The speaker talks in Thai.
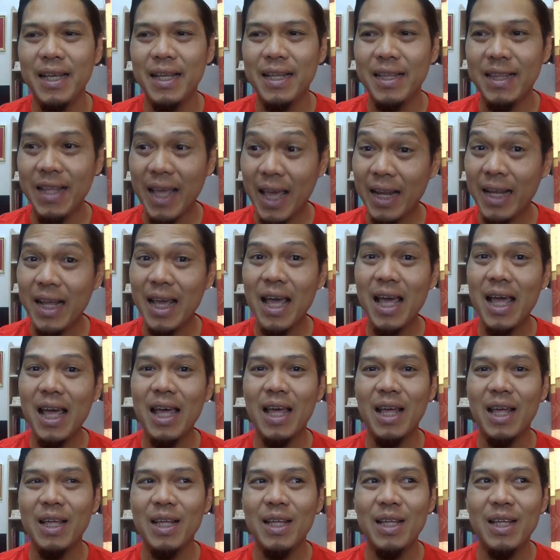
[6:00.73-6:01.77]
แต่ถ้า
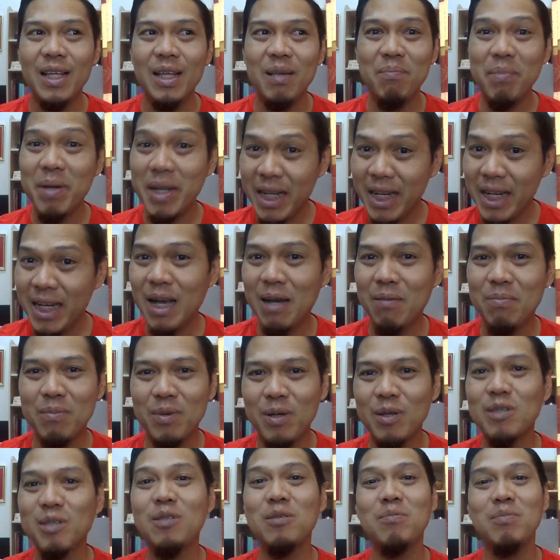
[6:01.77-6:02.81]
ไม่ได้
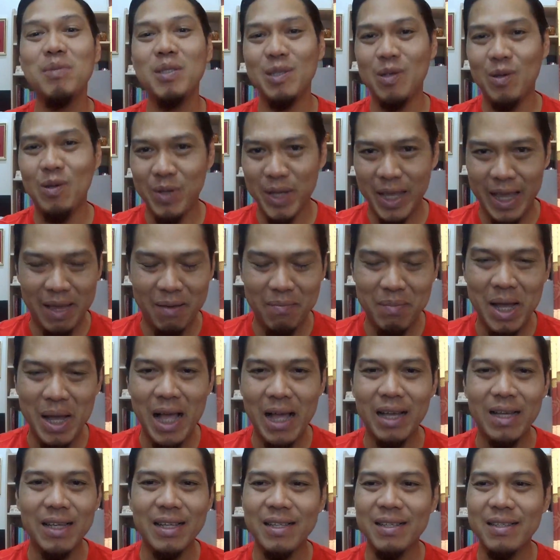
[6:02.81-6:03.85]
ทำก็จะมีงองแงบ้าง